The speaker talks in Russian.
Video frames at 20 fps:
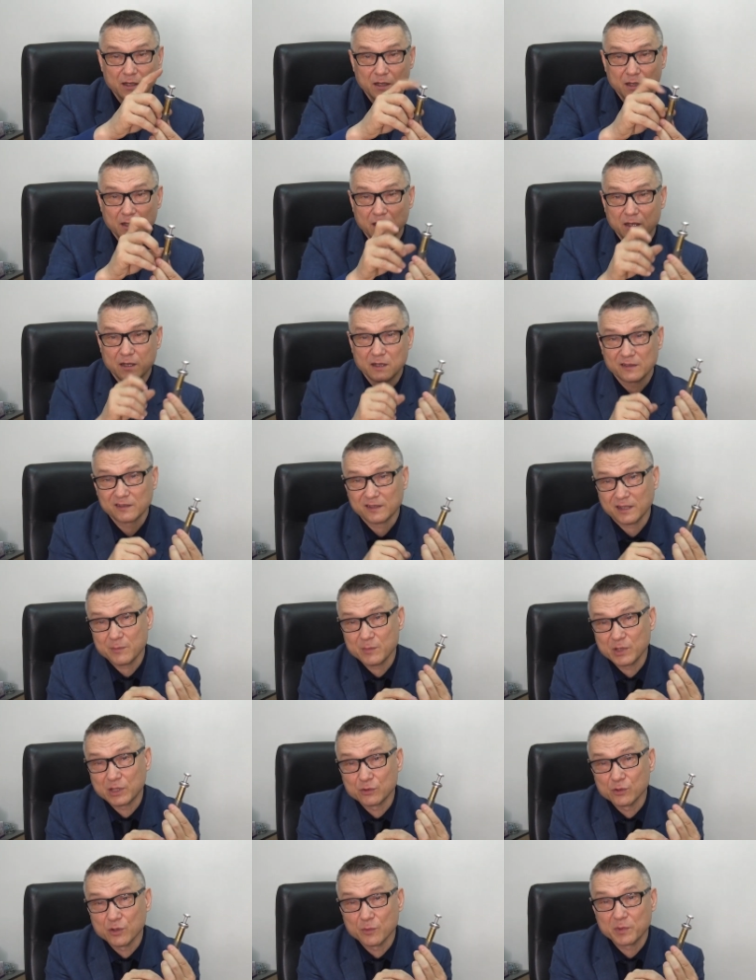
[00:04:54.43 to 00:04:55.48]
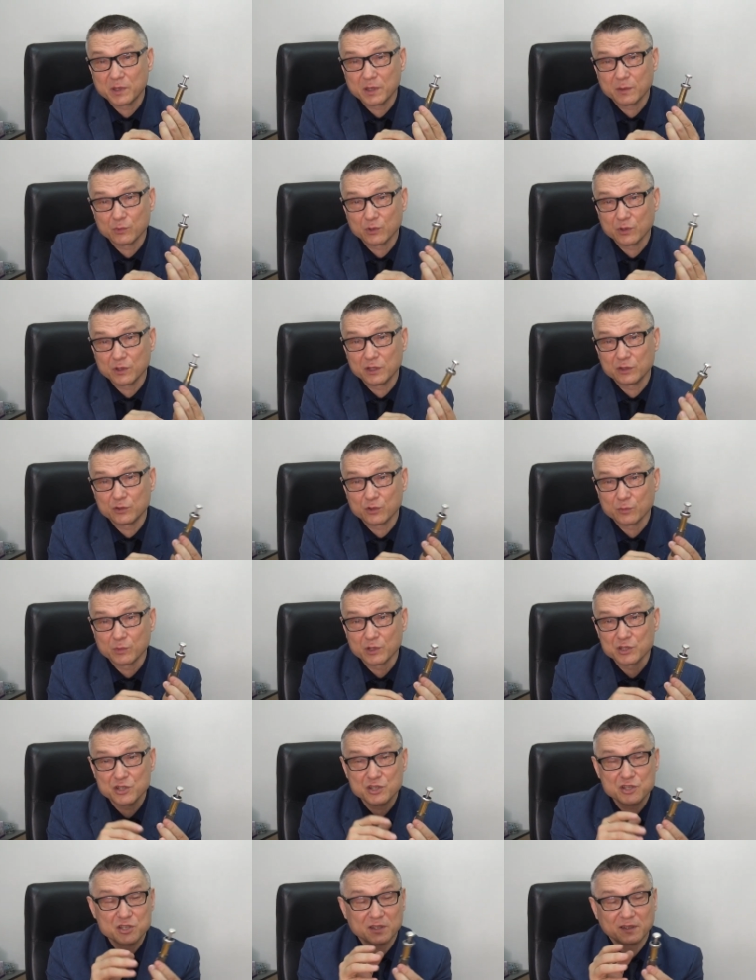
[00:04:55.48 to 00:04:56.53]
э, сами кнопки. Многие
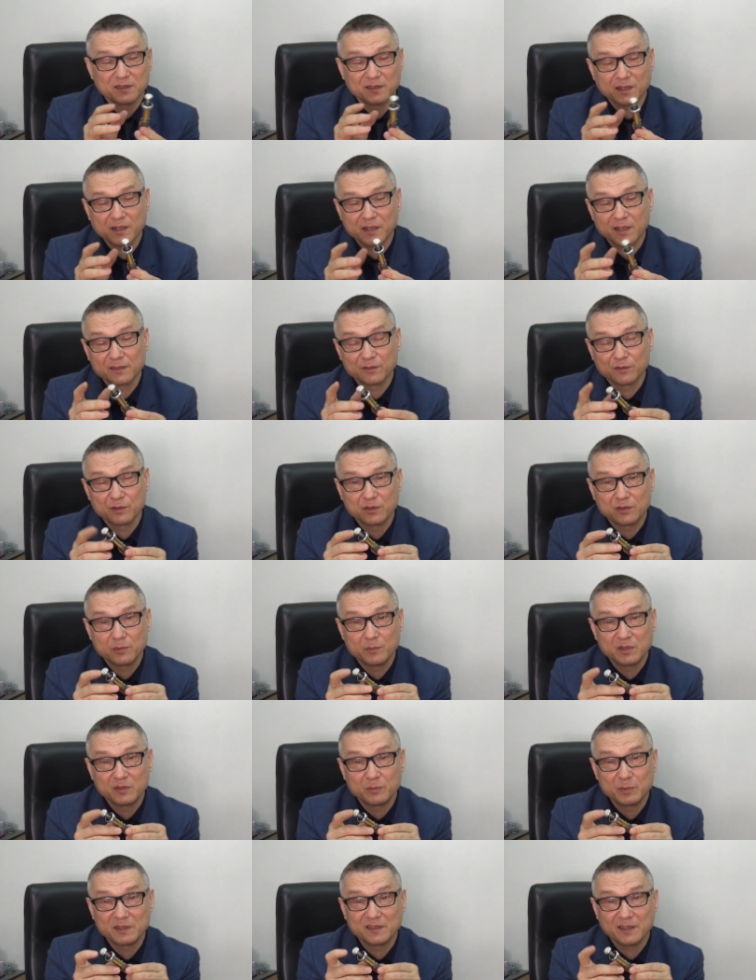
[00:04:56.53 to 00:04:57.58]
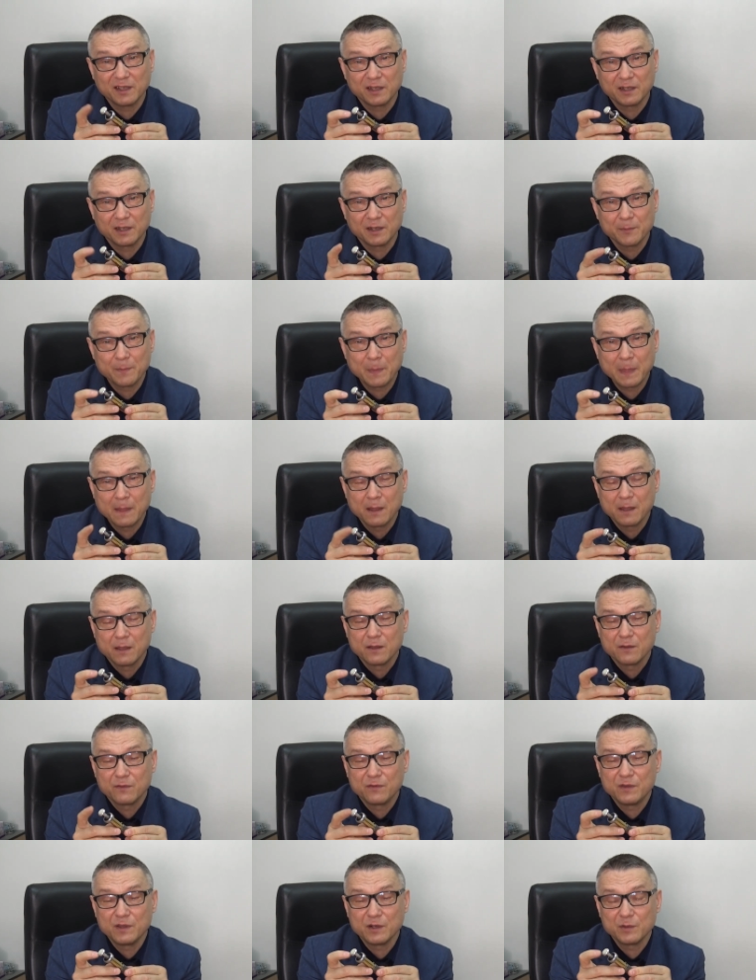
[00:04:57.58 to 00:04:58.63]
трубачи сейчас заказывают себе специальные
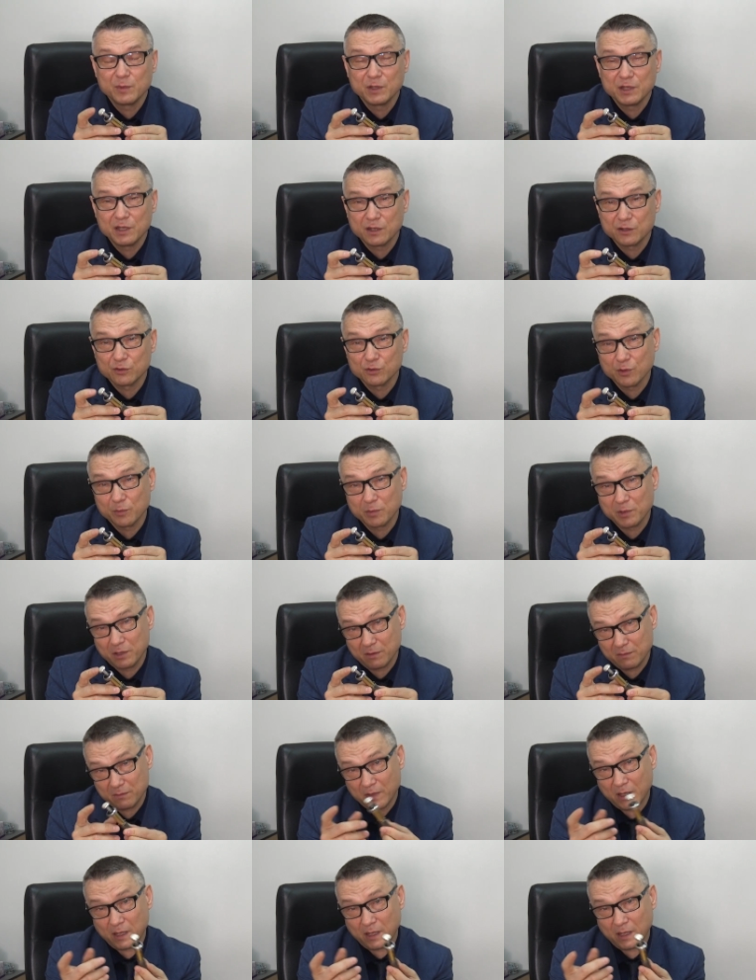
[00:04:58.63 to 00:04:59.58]
фирменные кнопки.